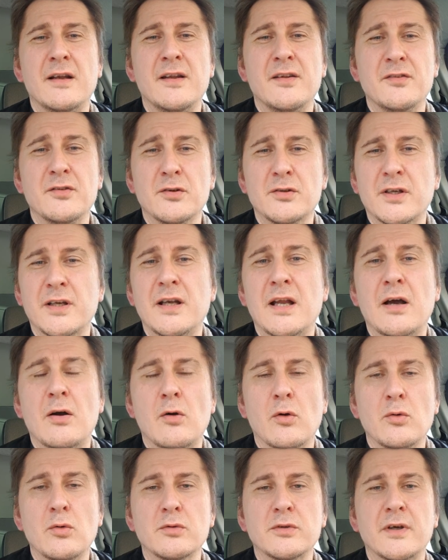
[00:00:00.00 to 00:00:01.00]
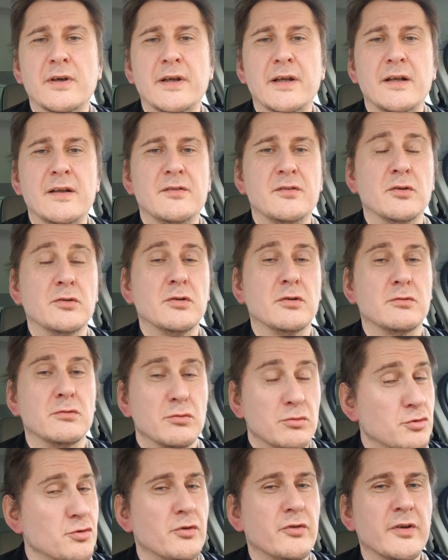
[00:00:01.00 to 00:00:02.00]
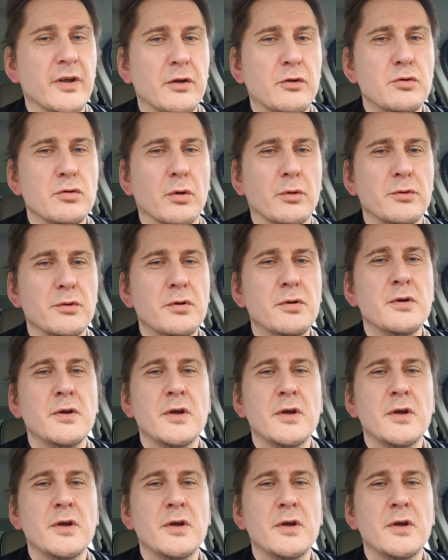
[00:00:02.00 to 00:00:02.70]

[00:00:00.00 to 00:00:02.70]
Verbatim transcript: les autres et la rencontre avec les autres. Donc je serais curieux